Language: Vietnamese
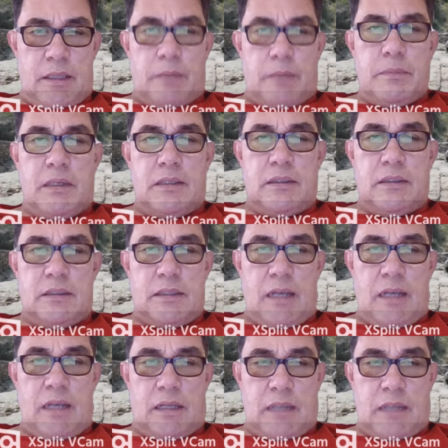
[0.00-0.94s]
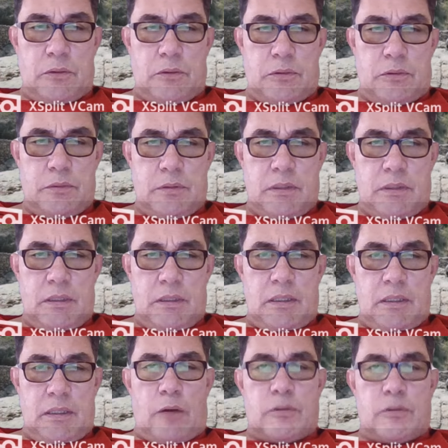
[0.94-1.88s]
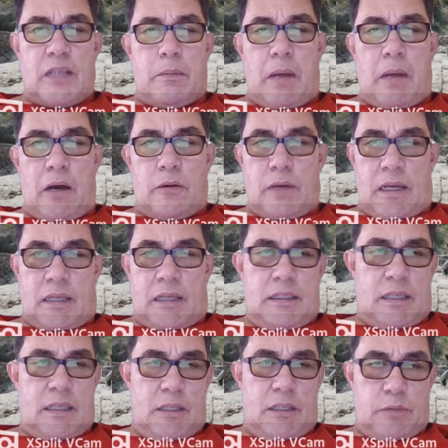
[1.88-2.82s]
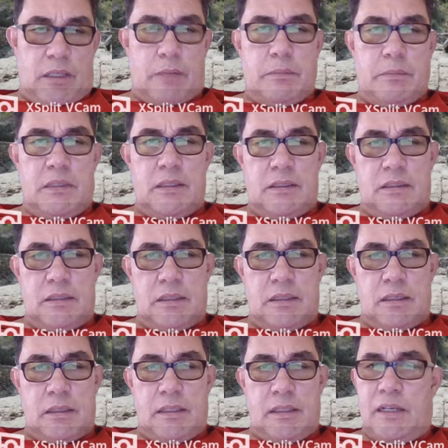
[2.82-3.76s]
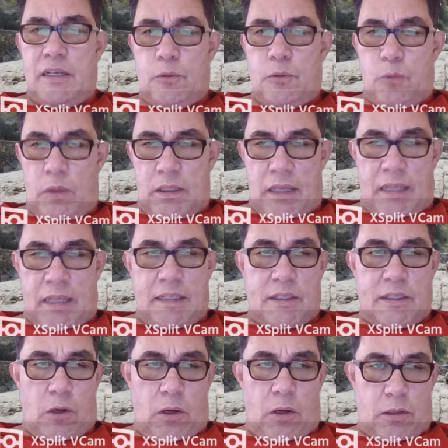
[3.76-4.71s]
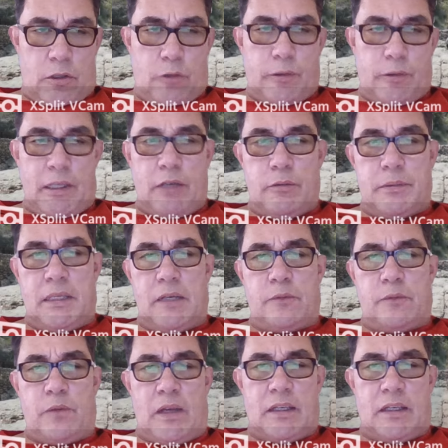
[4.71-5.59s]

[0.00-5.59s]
Nhiễm Hương gật đầu. Hầu Gia Bảo ấy yêu Nhiễm Hương. Nhưng huynh ấy còn có nhiều việc phải